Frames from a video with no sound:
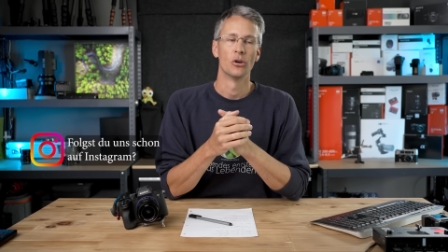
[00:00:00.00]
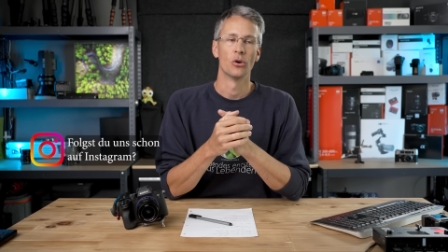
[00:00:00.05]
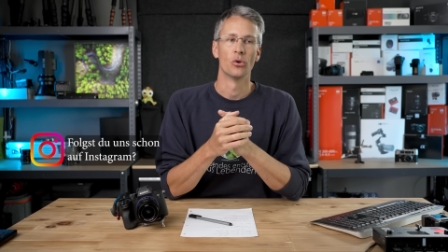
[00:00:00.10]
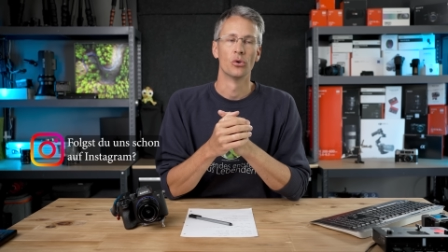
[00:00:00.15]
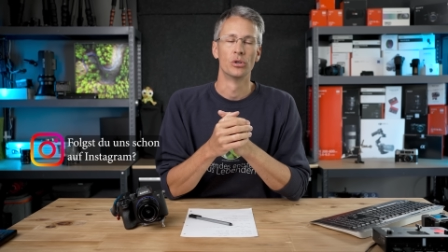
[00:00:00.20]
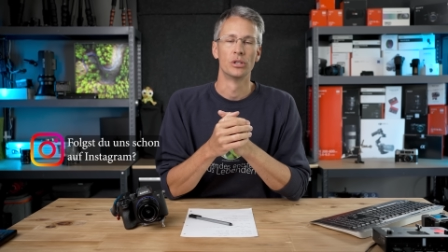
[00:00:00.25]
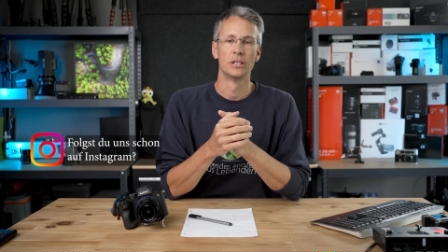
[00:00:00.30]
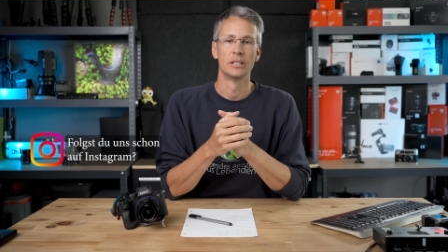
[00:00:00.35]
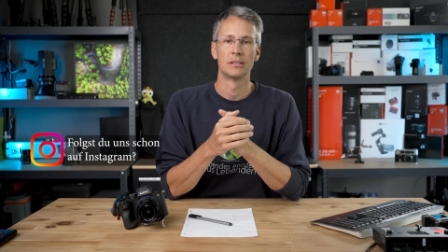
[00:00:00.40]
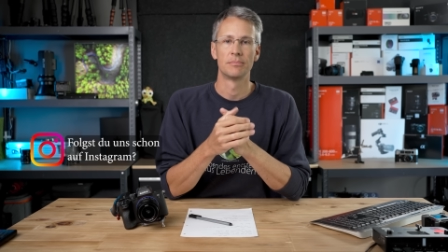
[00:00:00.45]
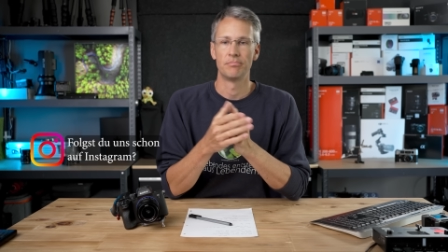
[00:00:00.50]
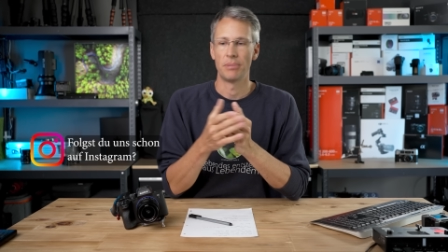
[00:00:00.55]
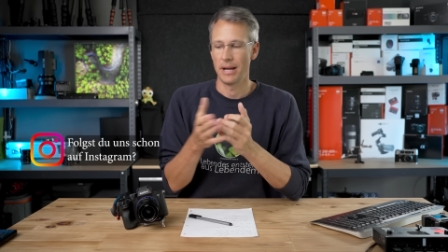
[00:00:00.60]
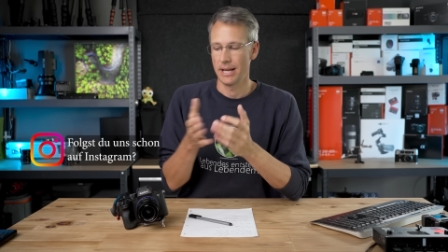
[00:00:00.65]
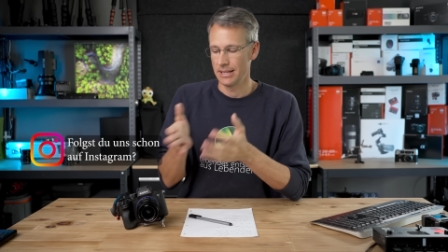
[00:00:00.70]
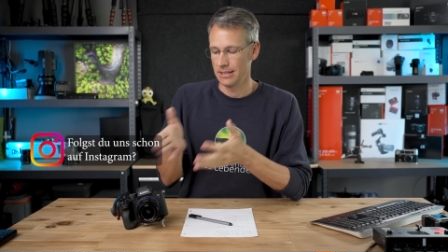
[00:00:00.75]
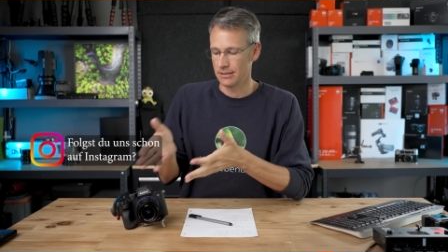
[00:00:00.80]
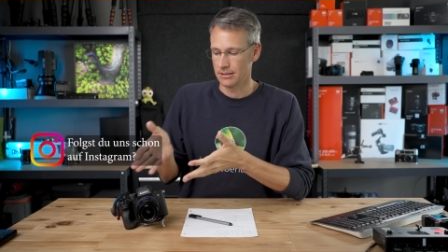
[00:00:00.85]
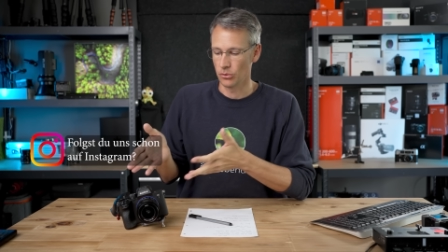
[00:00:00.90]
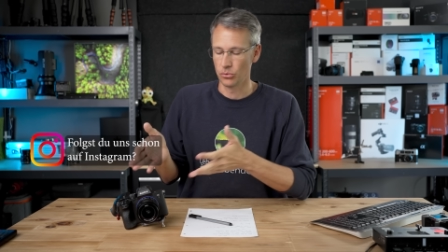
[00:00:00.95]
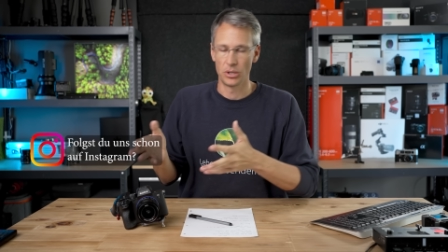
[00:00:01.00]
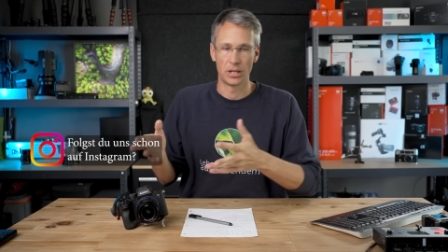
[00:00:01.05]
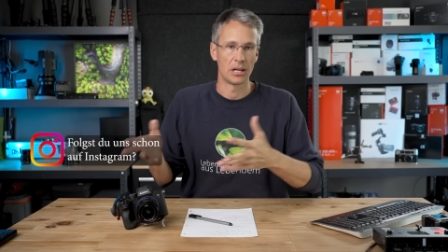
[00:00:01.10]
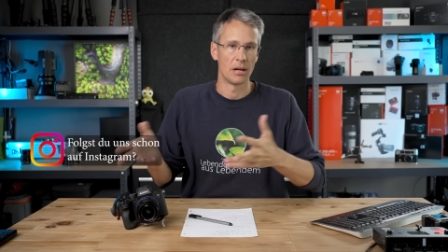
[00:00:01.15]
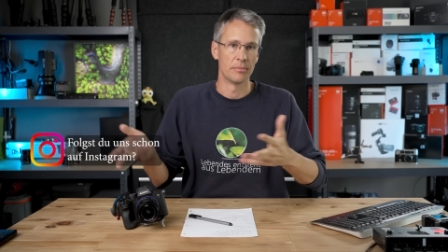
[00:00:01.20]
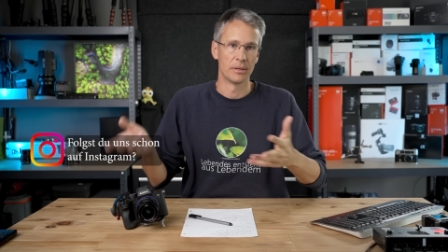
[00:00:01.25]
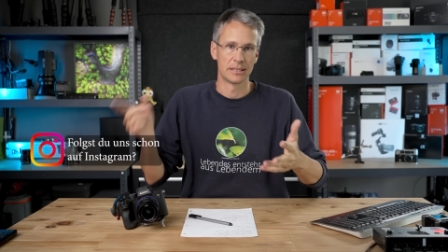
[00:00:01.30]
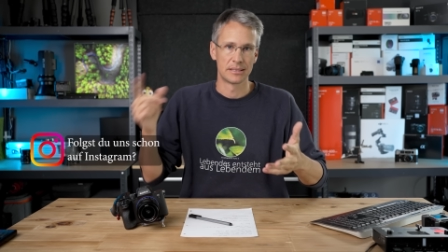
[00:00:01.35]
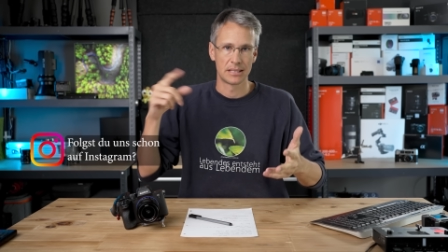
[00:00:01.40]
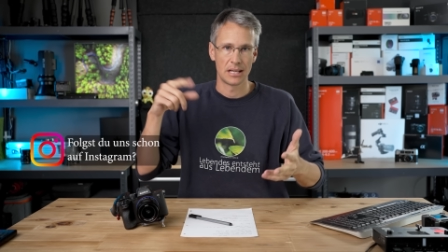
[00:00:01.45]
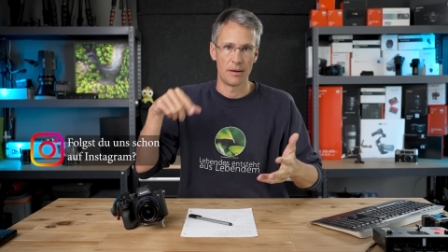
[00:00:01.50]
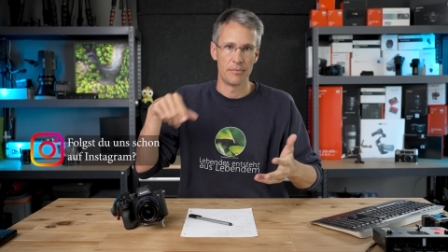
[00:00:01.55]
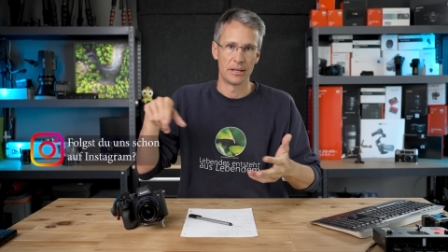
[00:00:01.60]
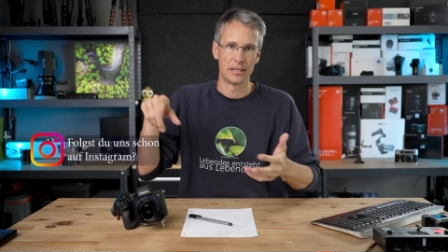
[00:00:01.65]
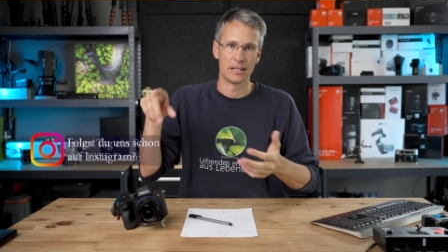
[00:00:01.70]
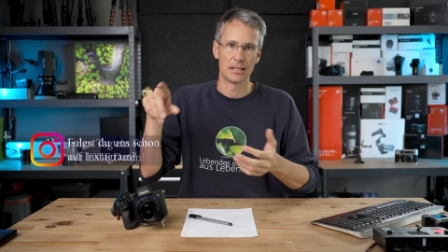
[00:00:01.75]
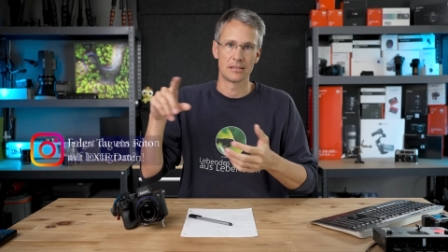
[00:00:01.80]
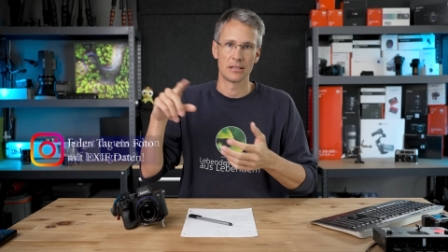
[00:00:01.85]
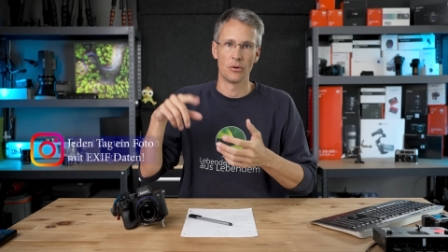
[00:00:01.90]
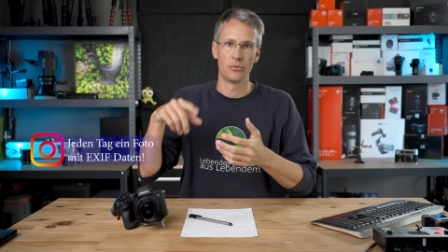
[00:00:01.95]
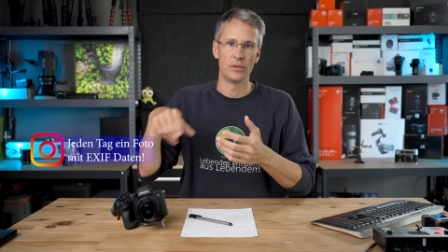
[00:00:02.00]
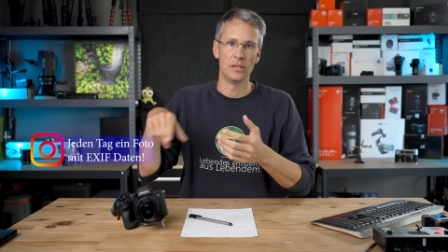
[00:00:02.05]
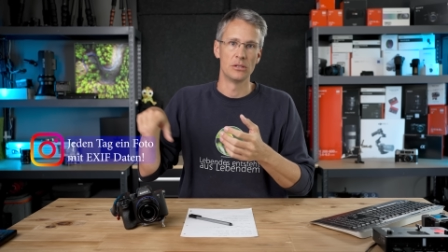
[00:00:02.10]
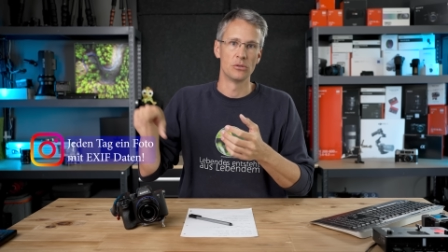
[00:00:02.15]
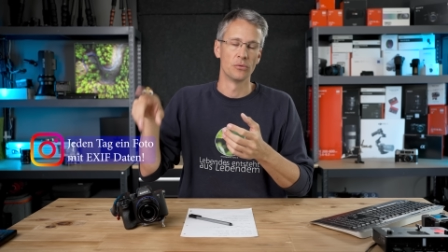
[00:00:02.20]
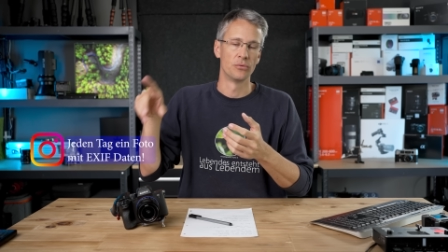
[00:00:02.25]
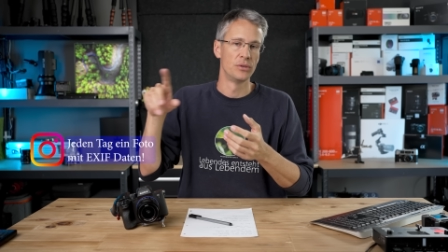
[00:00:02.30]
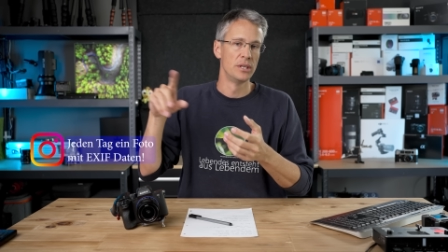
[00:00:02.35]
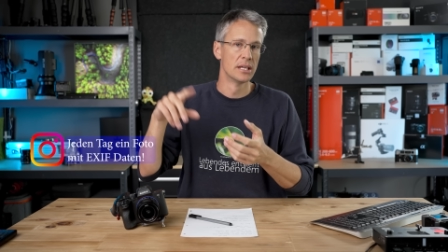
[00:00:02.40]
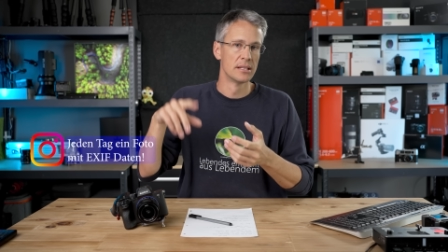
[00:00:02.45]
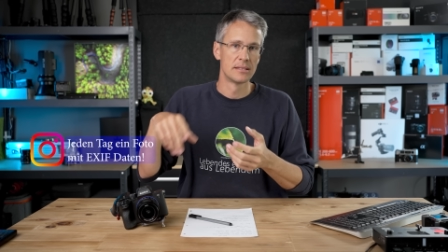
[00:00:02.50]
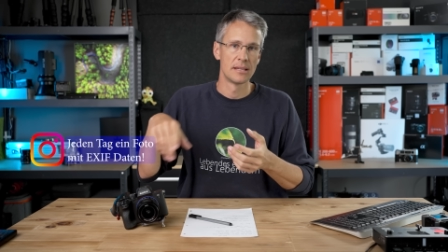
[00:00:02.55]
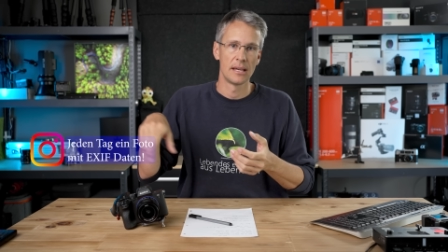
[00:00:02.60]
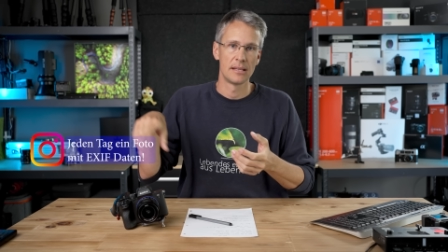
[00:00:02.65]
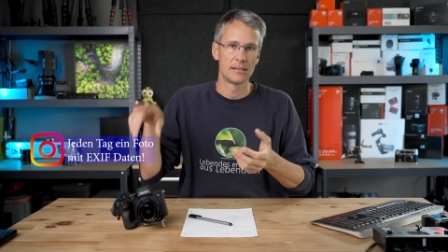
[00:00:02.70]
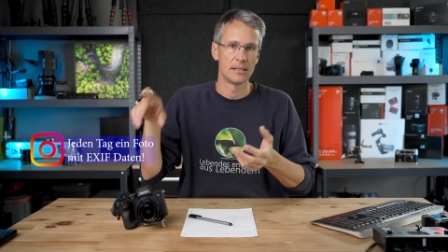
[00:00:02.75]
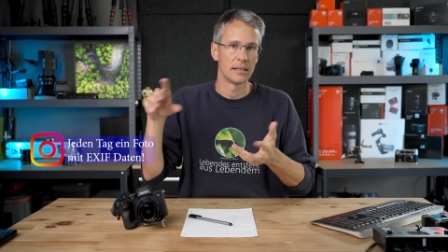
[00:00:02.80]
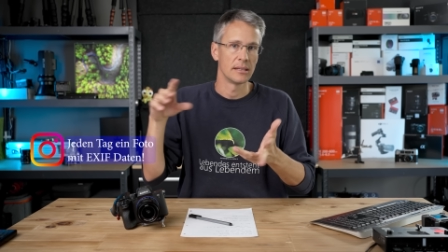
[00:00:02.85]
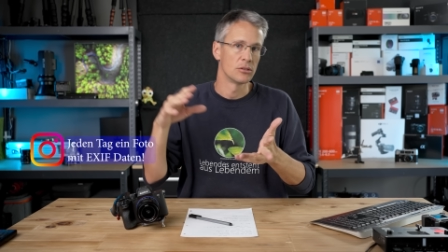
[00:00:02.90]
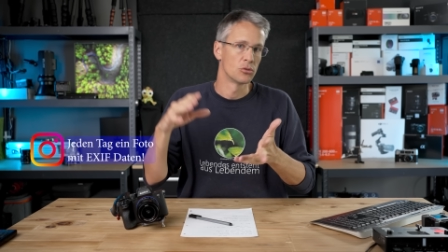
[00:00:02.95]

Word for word: Und bei den Sony-Kameras kann man das auf ISO 64,